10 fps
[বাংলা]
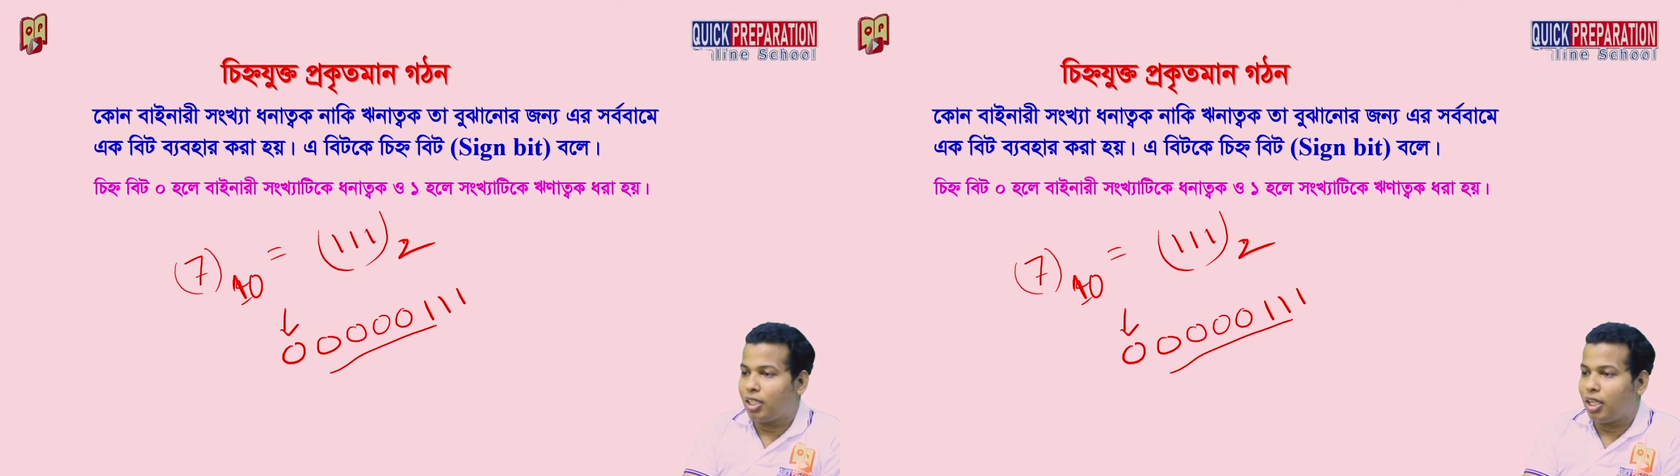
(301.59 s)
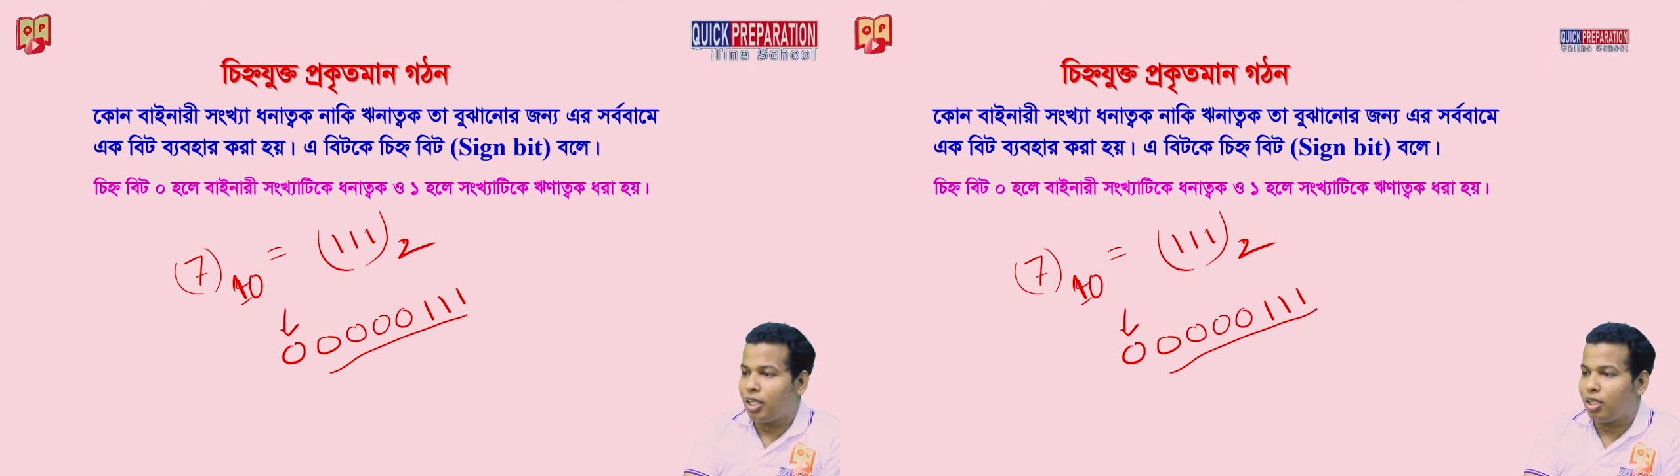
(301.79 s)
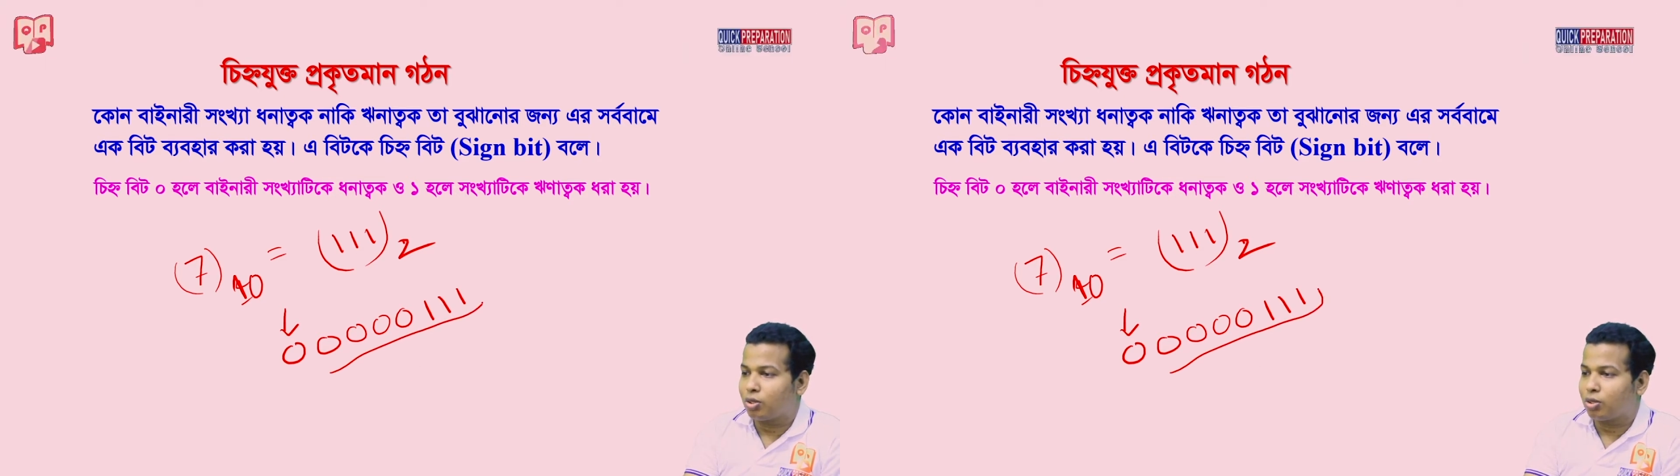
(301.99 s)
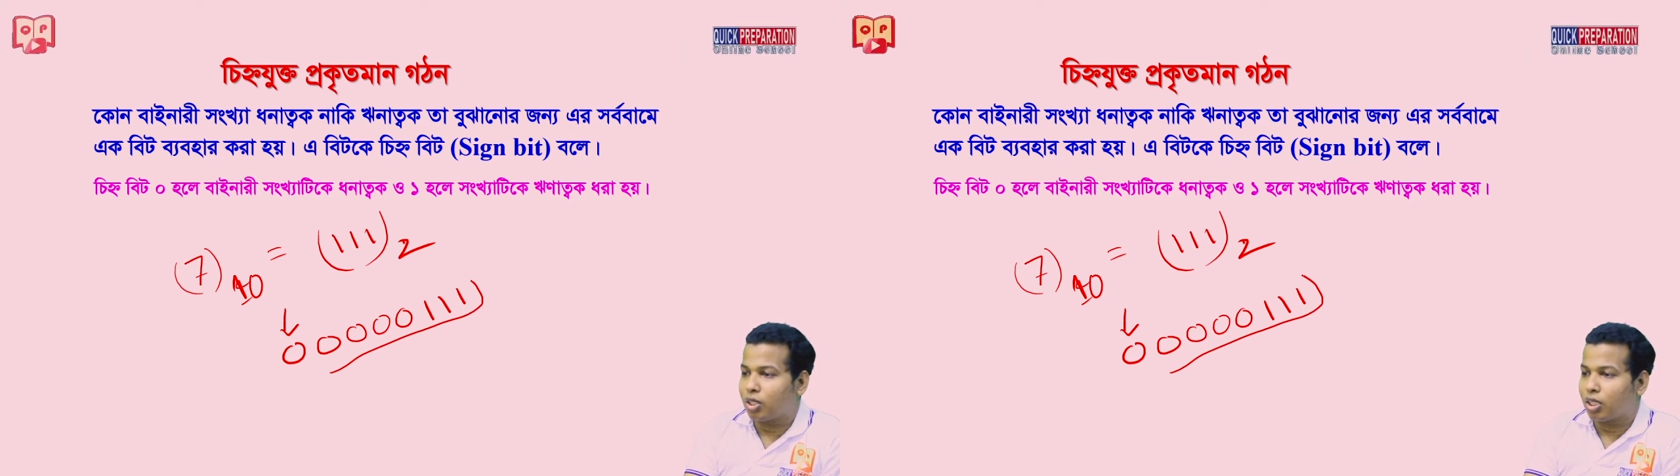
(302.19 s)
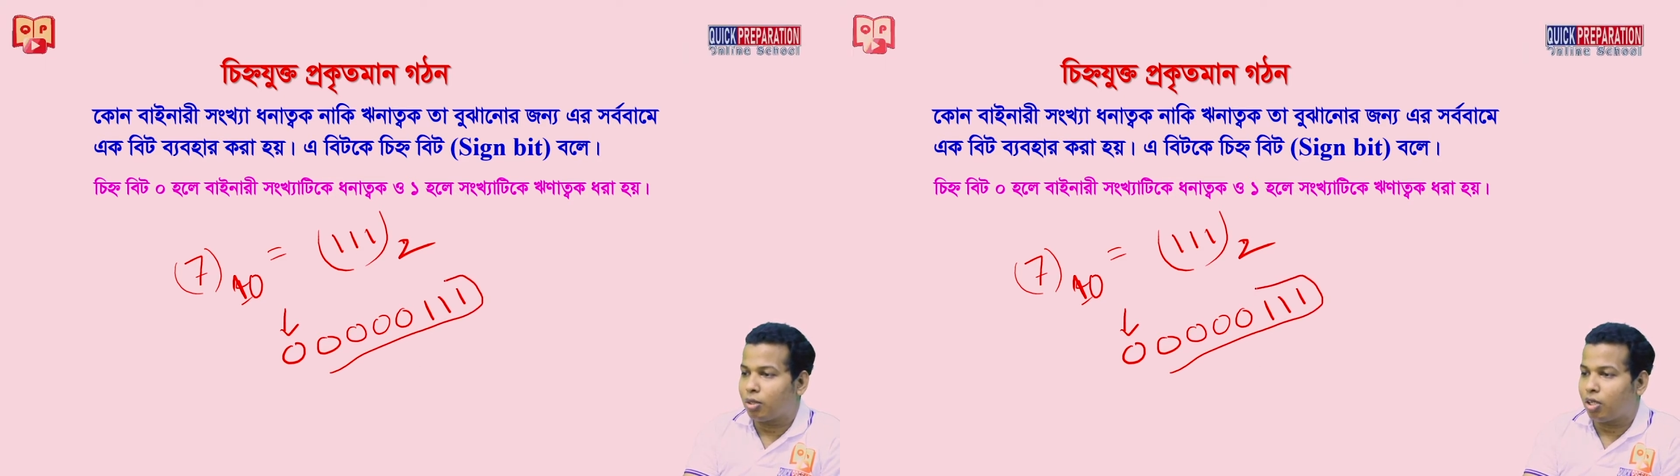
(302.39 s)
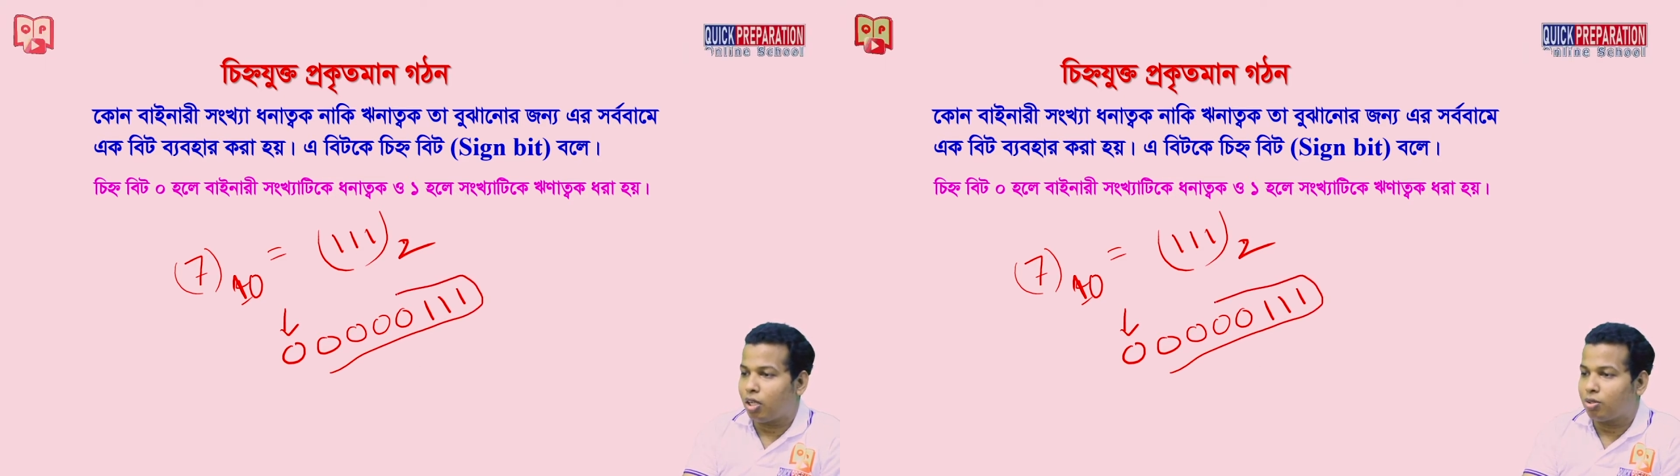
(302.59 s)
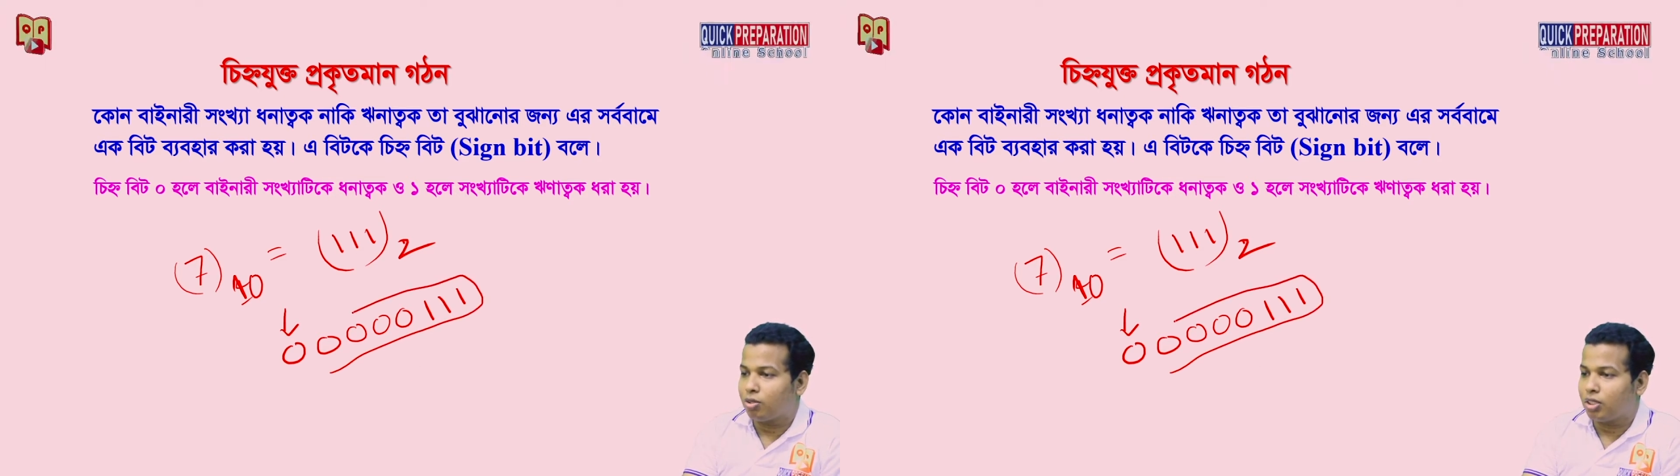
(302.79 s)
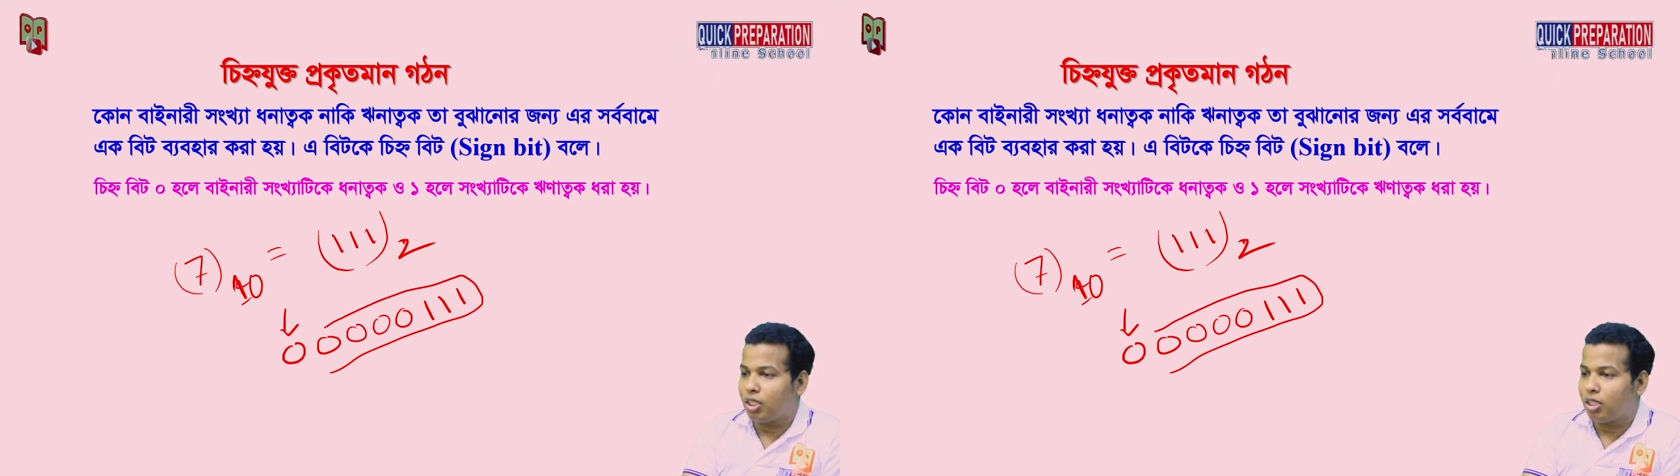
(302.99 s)
এই অংশটাকে বলা
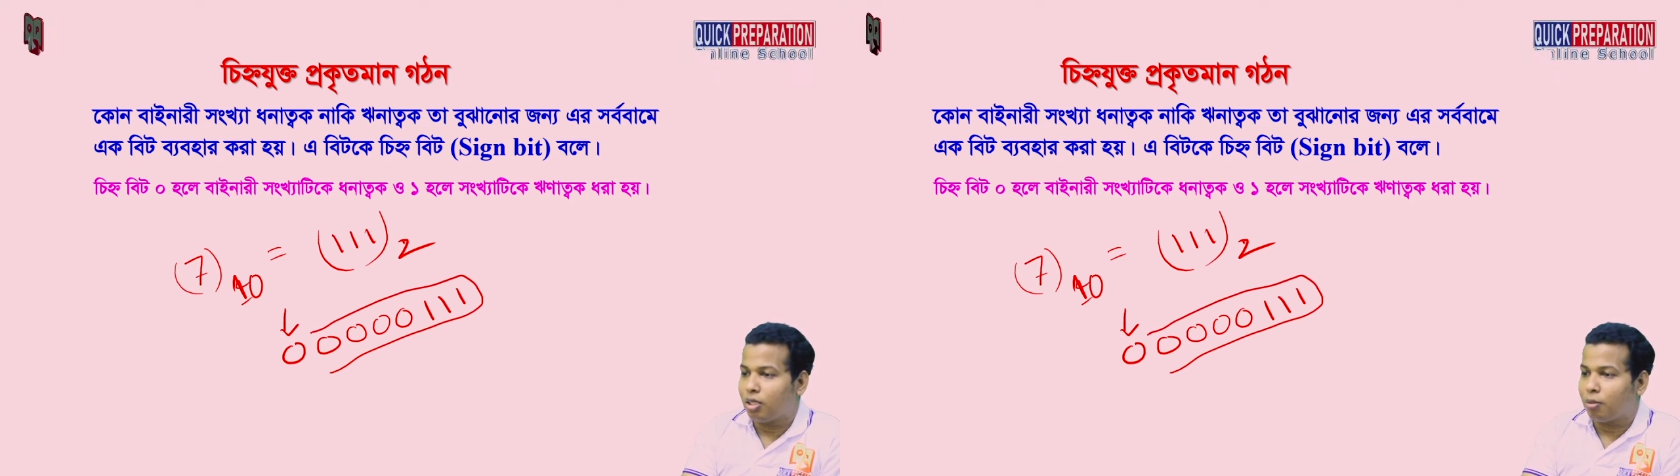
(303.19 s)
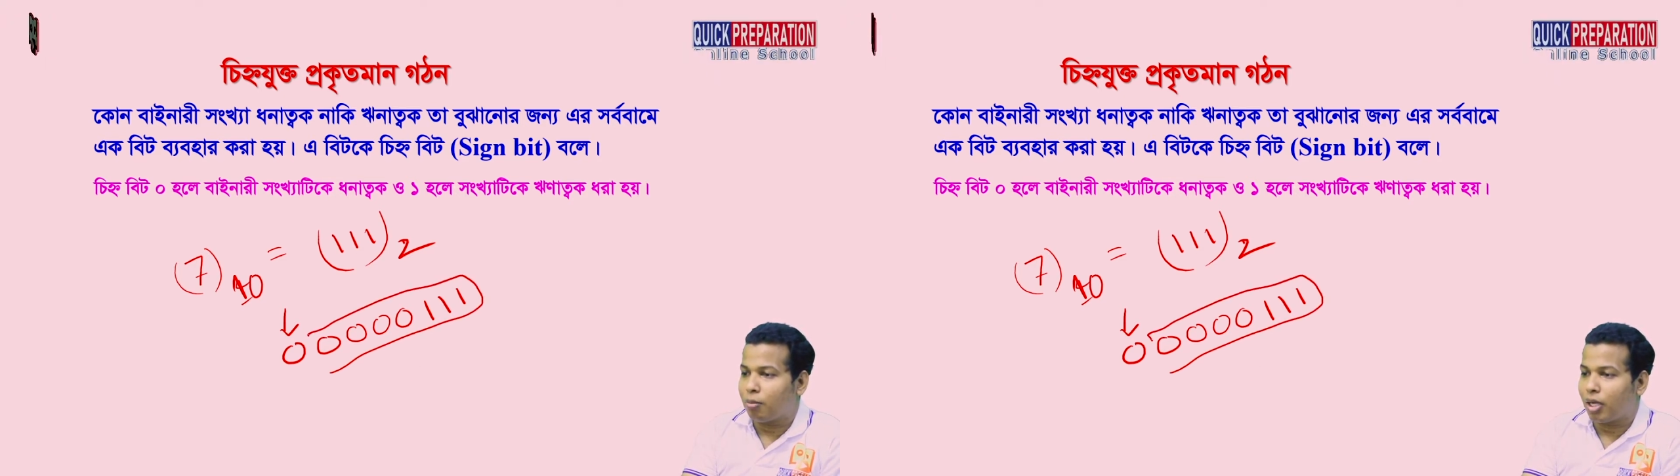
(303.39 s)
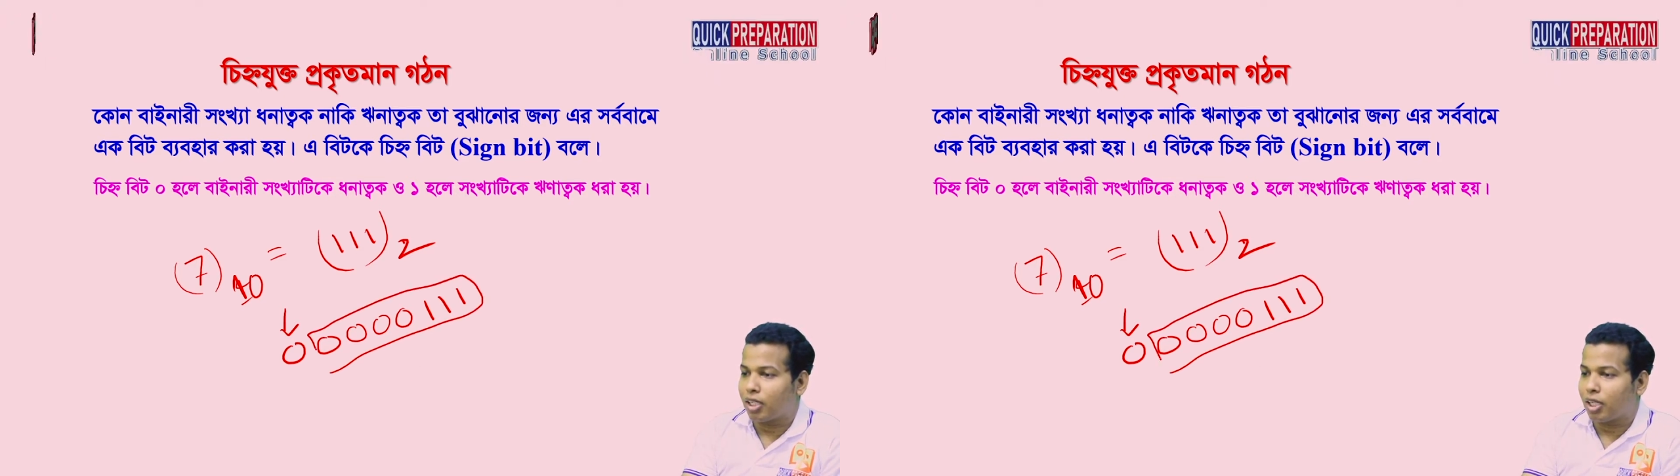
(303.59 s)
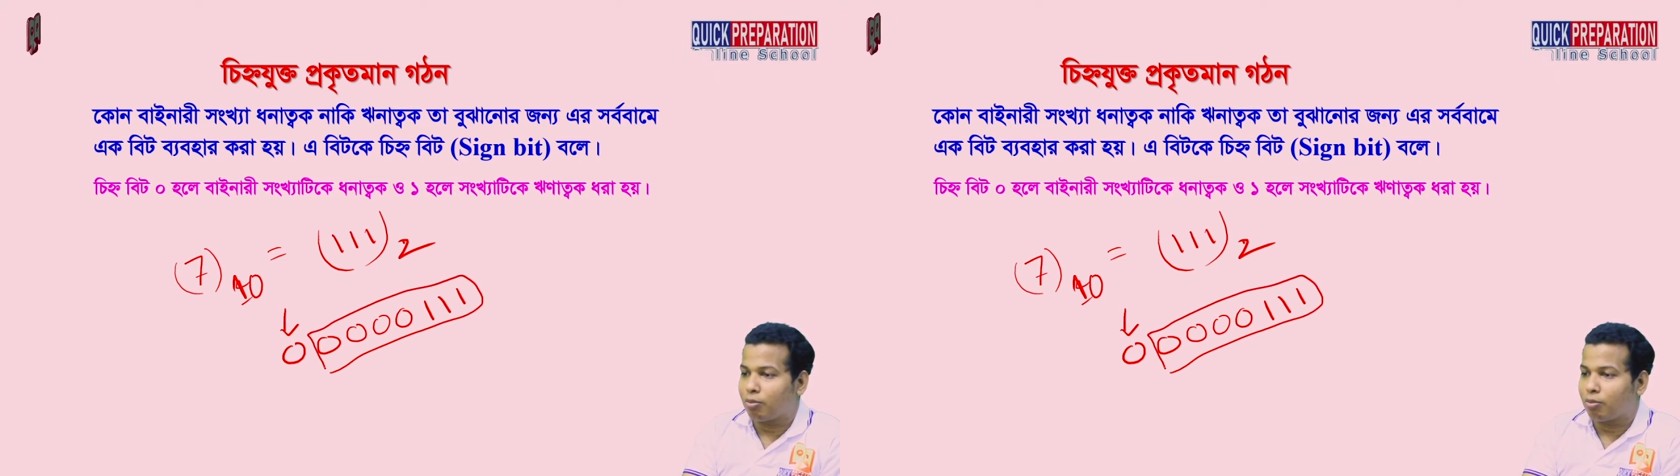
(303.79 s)
হচ্ছে মান জ্ঞাপন